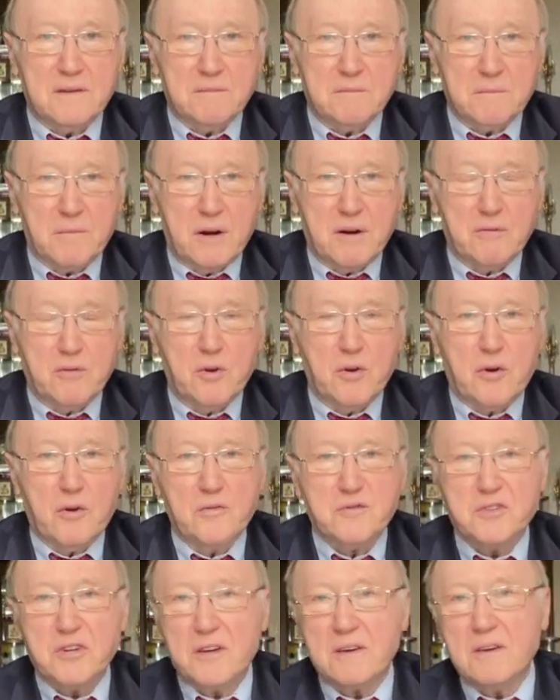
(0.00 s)

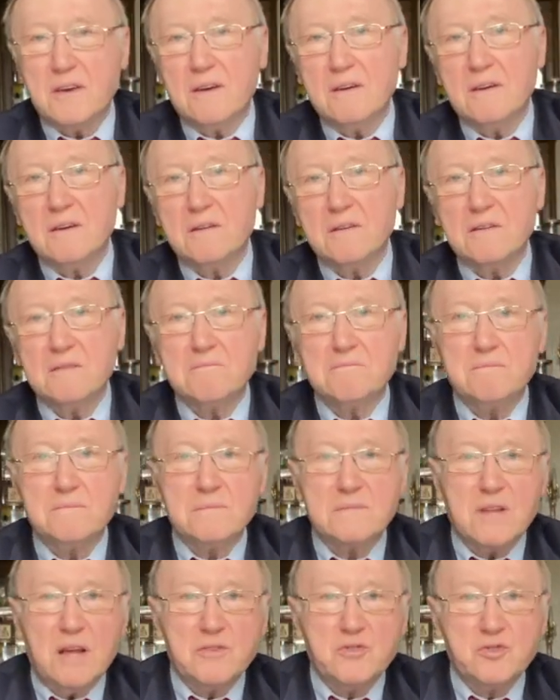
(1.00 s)
регулировщик и
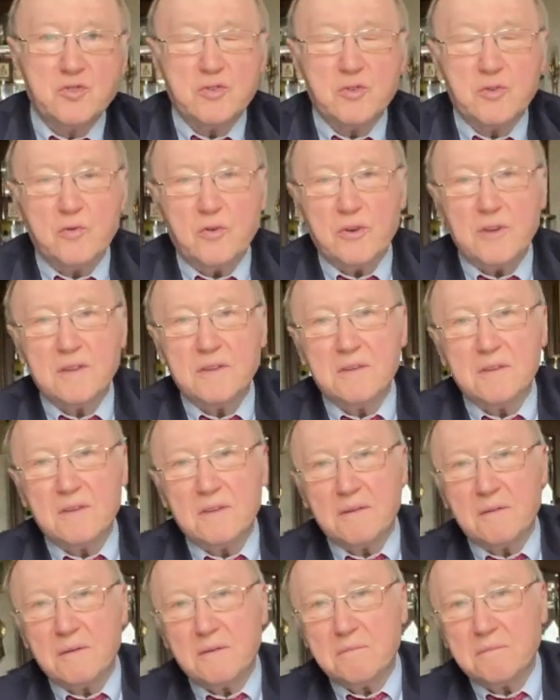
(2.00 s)
танцует,
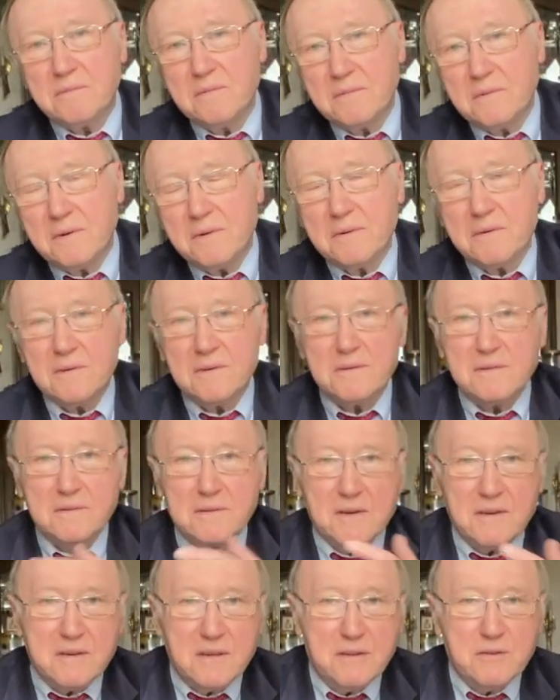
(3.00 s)
э, э,
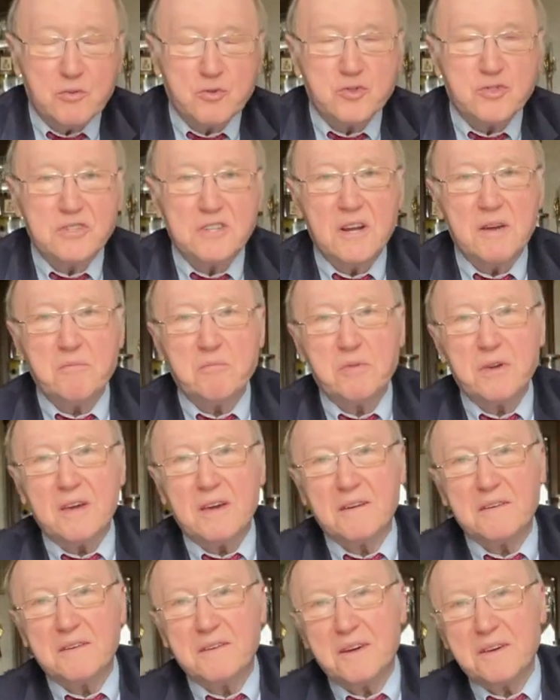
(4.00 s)
какие-то
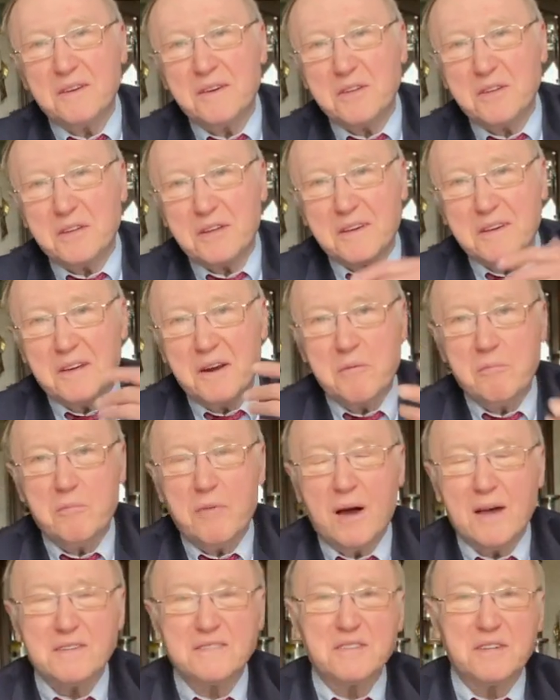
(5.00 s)
ужимки, какие-то
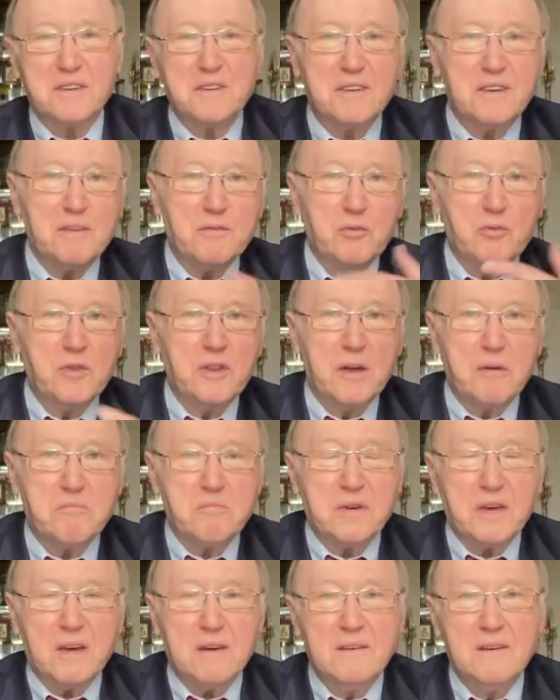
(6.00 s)
гримасы, какие
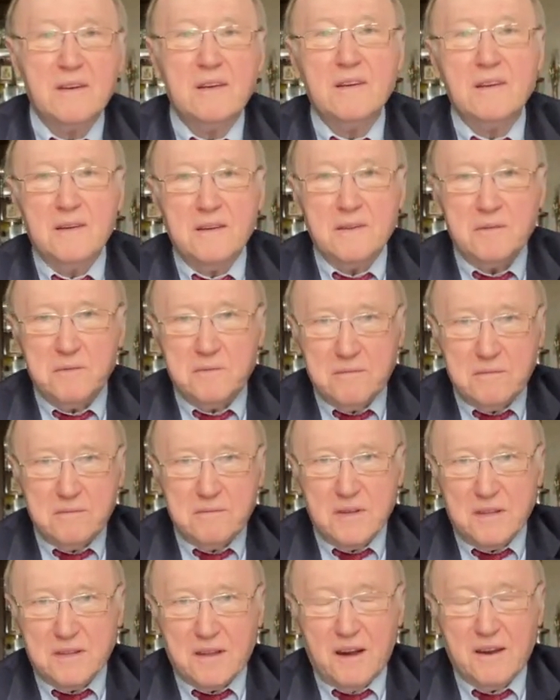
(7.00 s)
улыбки.
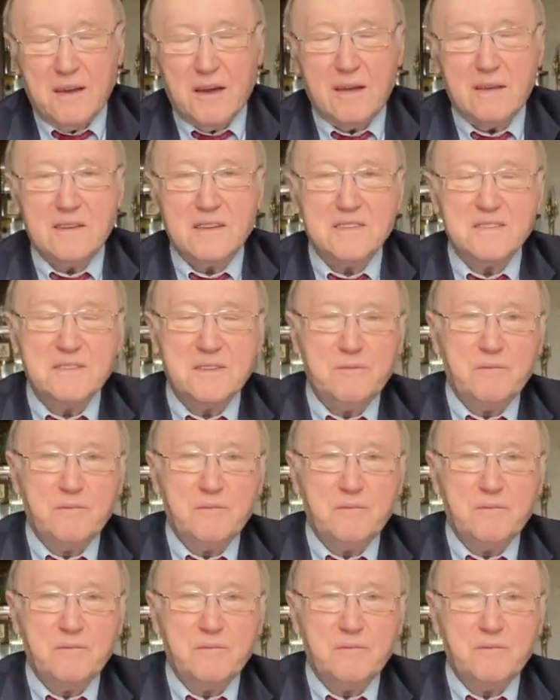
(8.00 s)
Итальянец